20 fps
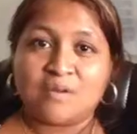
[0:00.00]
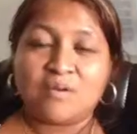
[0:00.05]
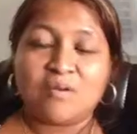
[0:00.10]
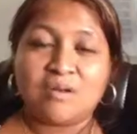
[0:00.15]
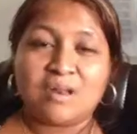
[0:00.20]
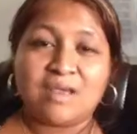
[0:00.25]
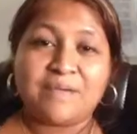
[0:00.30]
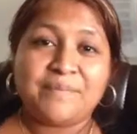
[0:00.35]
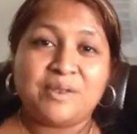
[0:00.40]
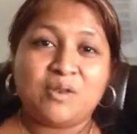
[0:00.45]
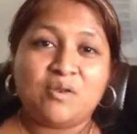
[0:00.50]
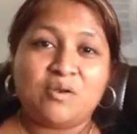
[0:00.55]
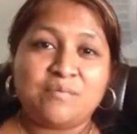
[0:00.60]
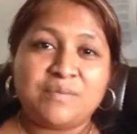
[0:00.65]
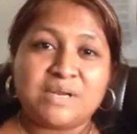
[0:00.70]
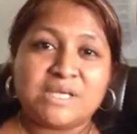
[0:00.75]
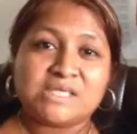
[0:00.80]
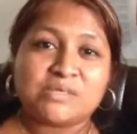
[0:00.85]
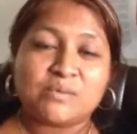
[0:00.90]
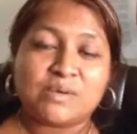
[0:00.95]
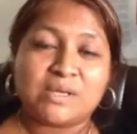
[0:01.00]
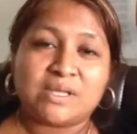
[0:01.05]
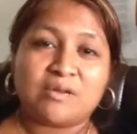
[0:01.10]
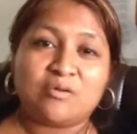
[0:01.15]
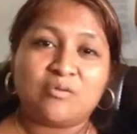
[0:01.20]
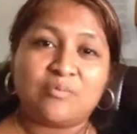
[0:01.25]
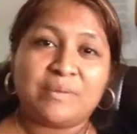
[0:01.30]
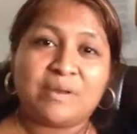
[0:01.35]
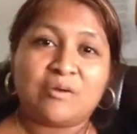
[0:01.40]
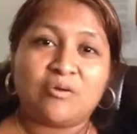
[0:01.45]
Hola, mi nombre es
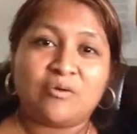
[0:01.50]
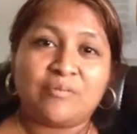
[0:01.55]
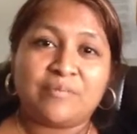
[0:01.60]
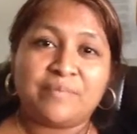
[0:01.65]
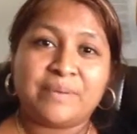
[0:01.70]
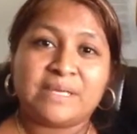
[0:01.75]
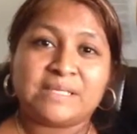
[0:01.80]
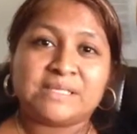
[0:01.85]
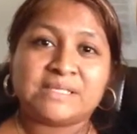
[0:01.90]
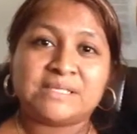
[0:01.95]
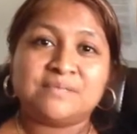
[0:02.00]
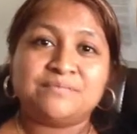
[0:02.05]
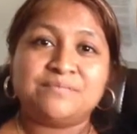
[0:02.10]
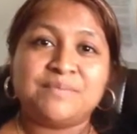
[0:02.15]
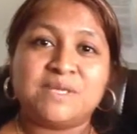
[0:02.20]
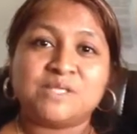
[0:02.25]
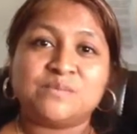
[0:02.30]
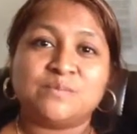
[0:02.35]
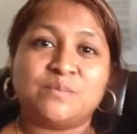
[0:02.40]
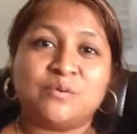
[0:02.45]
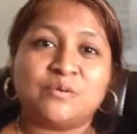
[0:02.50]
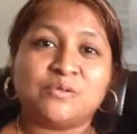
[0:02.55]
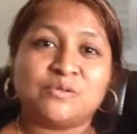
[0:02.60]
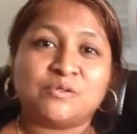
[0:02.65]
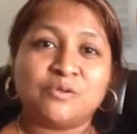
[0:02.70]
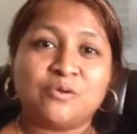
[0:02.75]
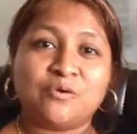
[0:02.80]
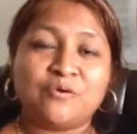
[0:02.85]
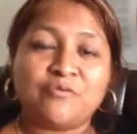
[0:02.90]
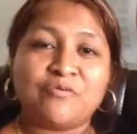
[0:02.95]
Guadalupe López. Mi
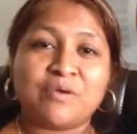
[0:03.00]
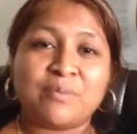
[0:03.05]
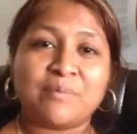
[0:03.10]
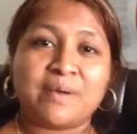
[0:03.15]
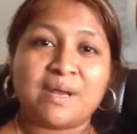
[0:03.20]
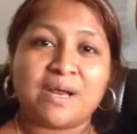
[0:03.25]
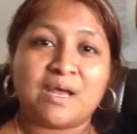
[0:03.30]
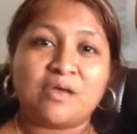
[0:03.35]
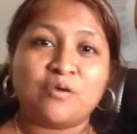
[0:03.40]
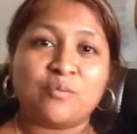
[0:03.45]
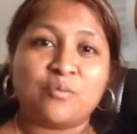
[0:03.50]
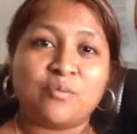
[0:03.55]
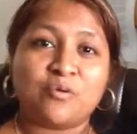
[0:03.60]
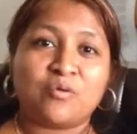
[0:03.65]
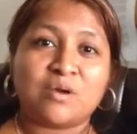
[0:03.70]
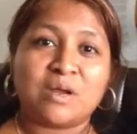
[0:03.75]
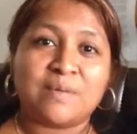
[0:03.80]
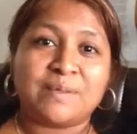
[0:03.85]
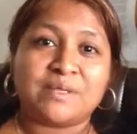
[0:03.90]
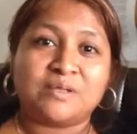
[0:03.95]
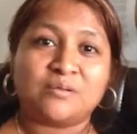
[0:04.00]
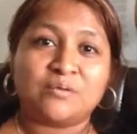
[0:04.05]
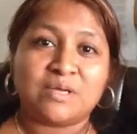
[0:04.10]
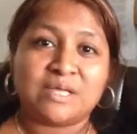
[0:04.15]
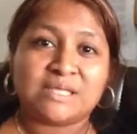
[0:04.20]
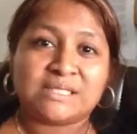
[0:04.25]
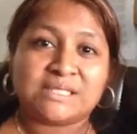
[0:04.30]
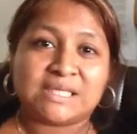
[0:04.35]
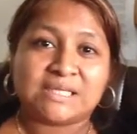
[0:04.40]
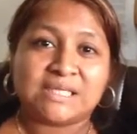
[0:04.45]
esposo fue parado por una
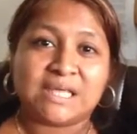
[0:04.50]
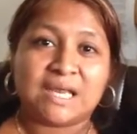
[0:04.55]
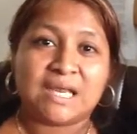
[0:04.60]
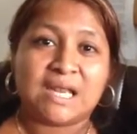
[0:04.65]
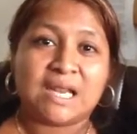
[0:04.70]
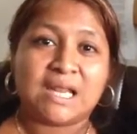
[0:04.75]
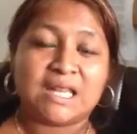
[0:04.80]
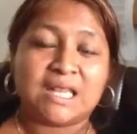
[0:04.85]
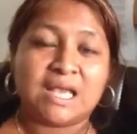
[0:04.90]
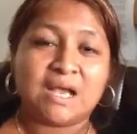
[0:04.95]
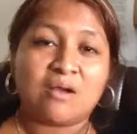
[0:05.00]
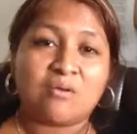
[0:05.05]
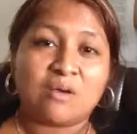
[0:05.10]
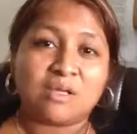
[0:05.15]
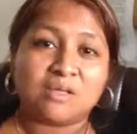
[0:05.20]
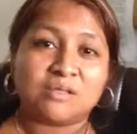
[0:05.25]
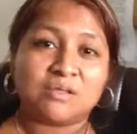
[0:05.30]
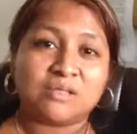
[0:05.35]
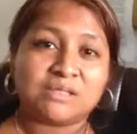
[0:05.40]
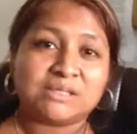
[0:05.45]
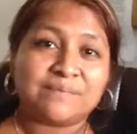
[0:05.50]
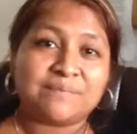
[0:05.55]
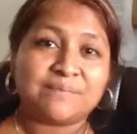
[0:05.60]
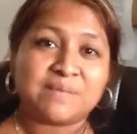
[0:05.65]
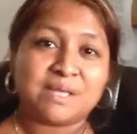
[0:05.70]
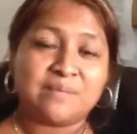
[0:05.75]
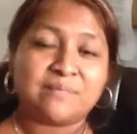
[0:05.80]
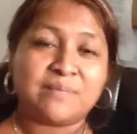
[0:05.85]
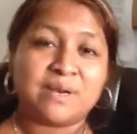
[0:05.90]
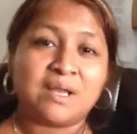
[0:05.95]
patrulla estatal el día 4 de
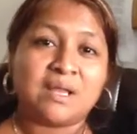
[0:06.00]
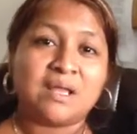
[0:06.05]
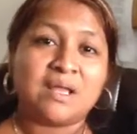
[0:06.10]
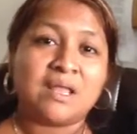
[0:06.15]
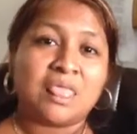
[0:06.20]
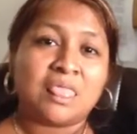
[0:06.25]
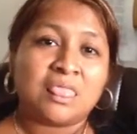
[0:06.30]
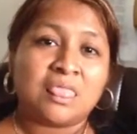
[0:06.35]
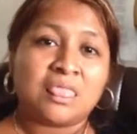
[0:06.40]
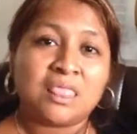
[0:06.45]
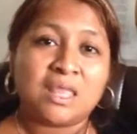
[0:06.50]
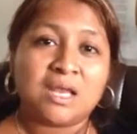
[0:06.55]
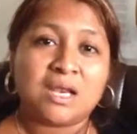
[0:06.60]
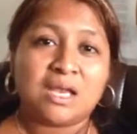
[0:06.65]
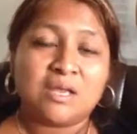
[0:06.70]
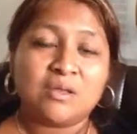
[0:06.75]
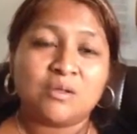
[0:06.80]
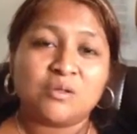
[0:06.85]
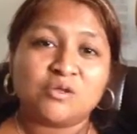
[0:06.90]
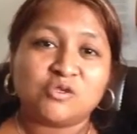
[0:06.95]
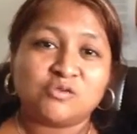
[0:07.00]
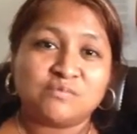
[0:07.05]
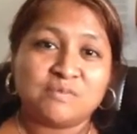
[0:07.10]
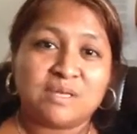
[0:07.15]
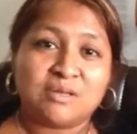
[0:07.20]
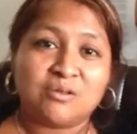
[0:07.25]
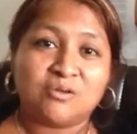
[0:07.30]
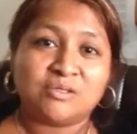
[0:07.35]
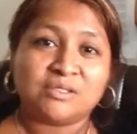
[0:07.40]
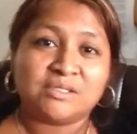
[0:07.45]
septiembre del año
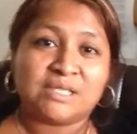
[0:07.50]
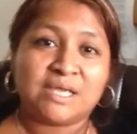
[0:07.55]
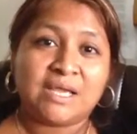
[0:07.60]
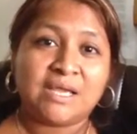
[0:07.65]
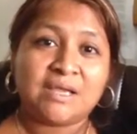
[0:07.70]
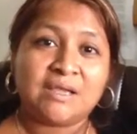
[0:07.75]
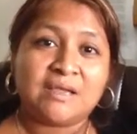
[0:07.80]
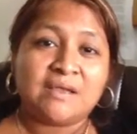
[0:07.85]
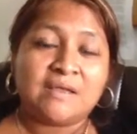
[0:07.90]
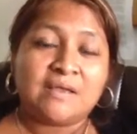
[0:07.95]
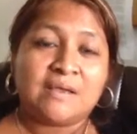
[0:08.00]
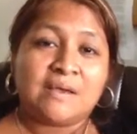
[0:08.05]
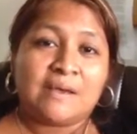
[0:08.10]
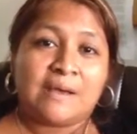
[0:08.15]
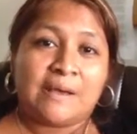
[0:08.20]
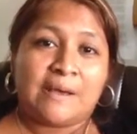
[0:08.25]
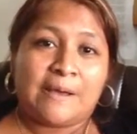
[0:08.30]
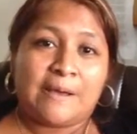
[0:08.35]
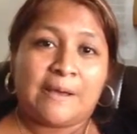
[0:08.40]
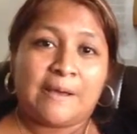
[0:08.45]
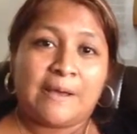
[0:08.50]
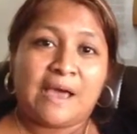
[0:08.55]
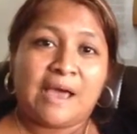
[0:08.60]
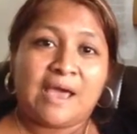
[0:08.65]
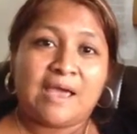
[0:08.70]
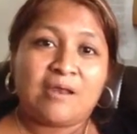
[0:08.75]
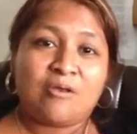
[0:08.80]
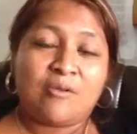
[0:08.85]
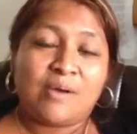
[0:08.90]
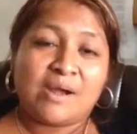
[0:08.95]
2012.
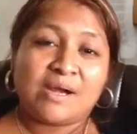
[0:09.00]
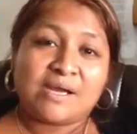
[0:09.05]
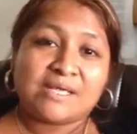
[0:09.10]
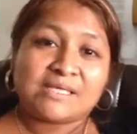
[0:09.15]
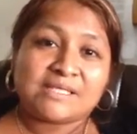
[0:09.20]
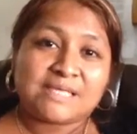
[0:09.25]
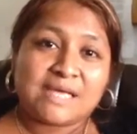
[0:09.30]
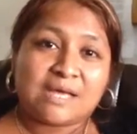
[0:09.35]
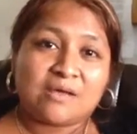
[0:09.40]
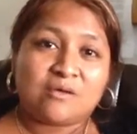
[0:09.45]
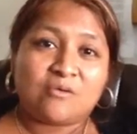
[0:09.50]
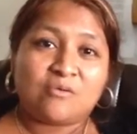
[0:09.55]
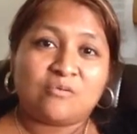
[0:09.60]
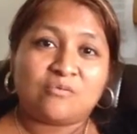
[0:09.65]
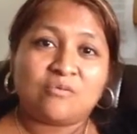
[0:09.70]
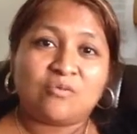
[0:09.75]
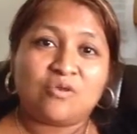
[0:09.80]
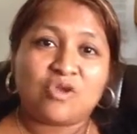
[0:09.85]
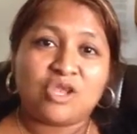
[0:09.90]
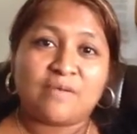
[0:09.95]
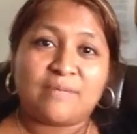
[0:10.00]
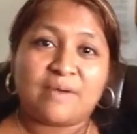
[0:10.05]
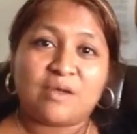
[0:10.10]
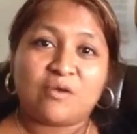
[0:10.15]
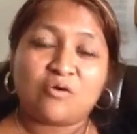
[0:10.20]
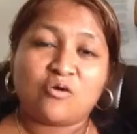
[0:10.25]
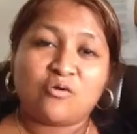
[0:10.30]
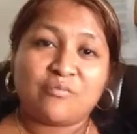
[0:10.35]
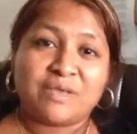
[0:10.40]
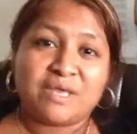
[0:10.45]
A, él lo arrestaron, lo
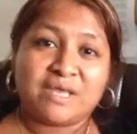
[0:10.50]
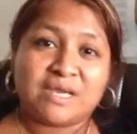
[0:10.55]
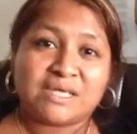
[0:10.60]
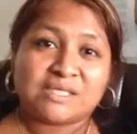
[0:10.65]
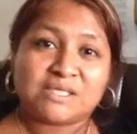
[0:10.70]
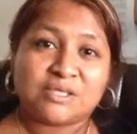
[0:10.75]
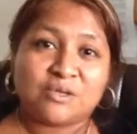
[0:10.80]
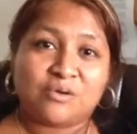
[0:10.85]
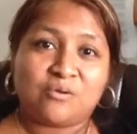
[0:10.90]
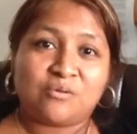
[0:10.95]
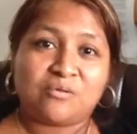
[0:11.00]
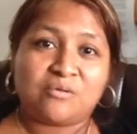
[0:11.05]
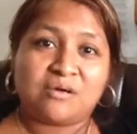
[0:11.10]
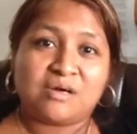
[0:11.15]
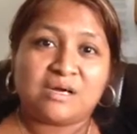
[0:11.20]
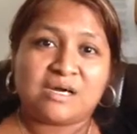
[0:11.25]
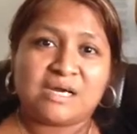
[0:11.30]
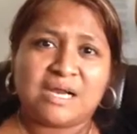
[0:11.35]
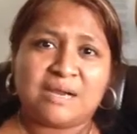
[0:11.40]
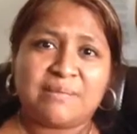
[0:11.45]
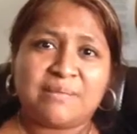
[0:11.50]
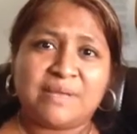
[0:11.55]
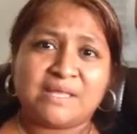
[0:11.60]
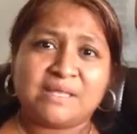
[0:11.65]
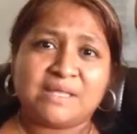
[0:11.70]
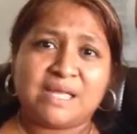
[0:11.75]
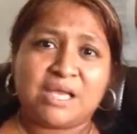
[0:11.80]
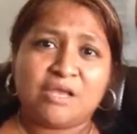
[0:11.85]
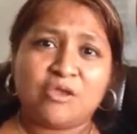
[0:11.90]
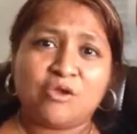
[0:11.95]
llevaron con migración.
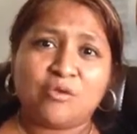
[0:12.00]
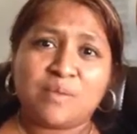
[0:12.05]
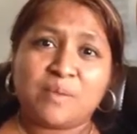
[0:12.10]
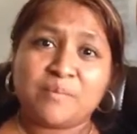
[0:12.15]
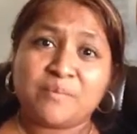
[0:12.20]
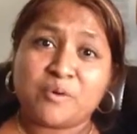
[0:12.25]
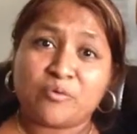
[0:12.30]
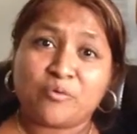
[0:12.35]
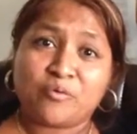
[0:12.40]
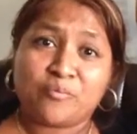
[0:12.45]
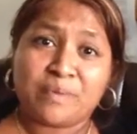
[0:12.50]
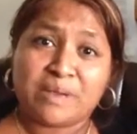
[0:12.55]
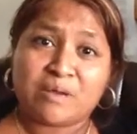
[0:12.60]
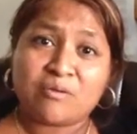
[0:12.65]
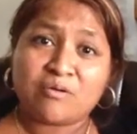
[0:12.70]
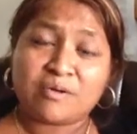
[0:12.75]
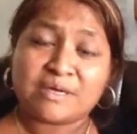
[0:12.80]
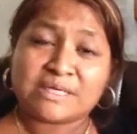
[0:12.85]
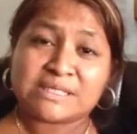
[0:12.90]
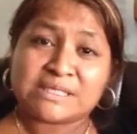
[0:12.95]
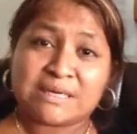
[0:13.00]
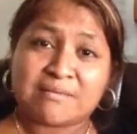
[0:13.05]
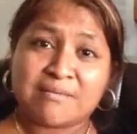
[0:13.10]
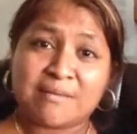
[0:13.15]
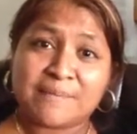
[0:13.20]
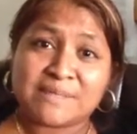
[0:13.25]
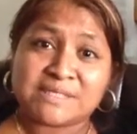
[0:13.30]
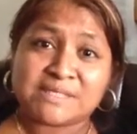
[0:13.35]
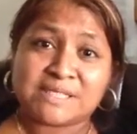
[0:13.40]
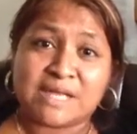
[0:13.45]
Realmente yo me preocupé lo que
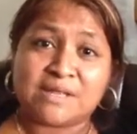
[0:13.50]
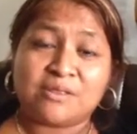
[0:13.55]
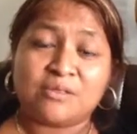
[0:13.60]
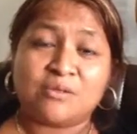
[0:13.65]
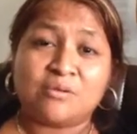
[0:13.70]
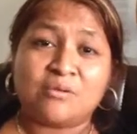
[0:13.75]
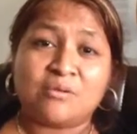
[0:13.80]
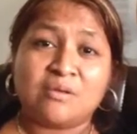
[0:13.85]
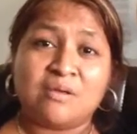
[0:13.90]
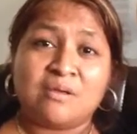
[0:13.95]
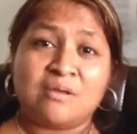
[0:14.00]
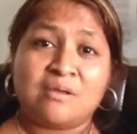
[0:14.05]
estaba pasando.